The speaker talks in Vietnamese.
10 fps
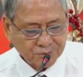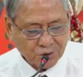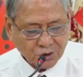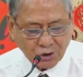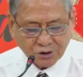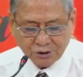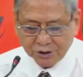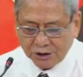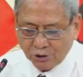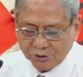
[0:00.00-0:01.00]
Con
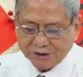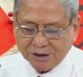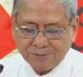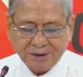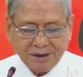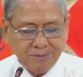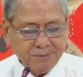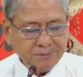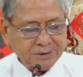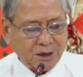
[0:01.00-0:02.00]
người luôn tìm
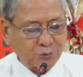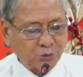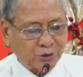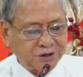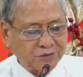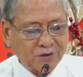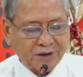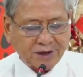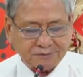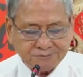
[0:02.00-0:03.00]
kiếm theo đuổi những phước
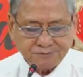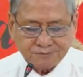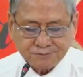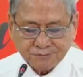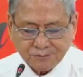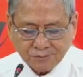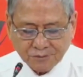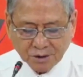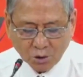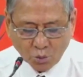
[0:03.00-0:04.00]
hạnh.
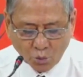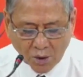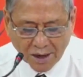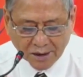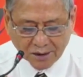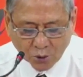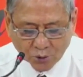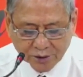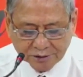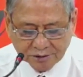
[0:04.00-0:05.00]
Nhưng qua câu
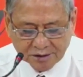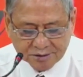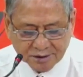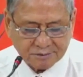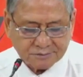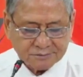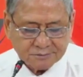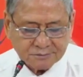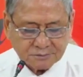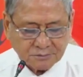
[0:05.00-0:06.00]
kinh thánh trên,
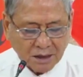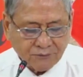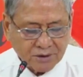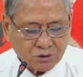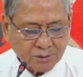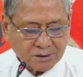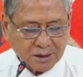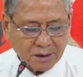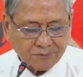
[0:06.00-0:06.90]
David cho biết rằng là